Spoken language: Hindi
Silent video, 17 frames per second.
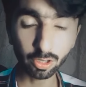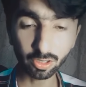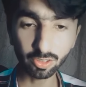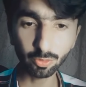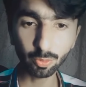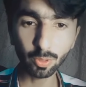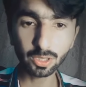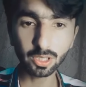
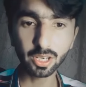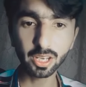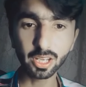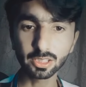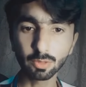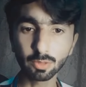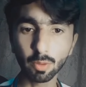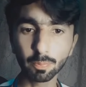किस्मत
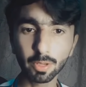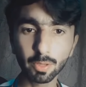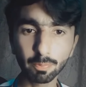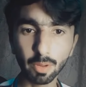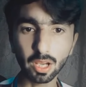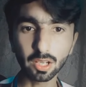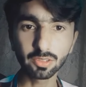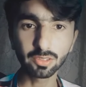ने एक दफ़ा
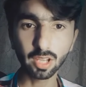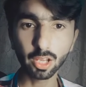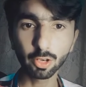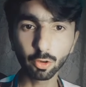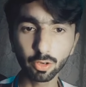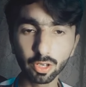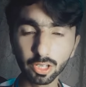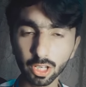फिर
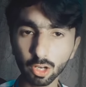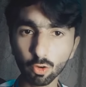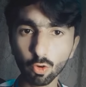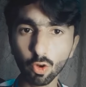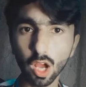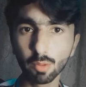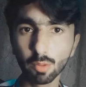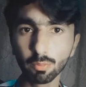पाकिस्तान और इंडिया
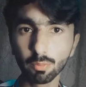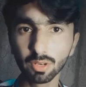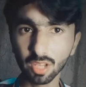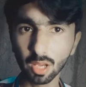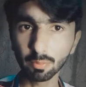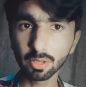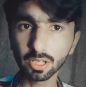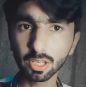को आमने
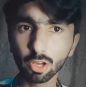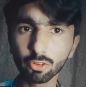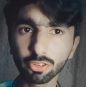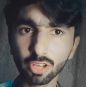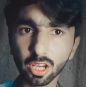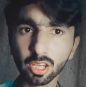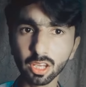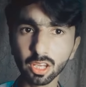सामने किया
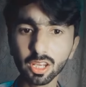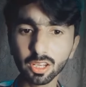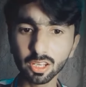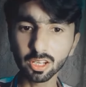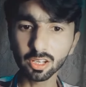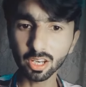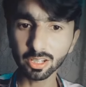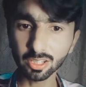शकीन है
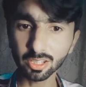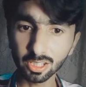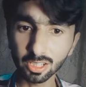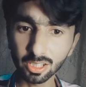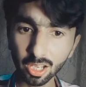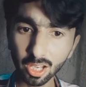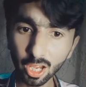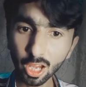क्रिकेट के
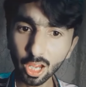लिए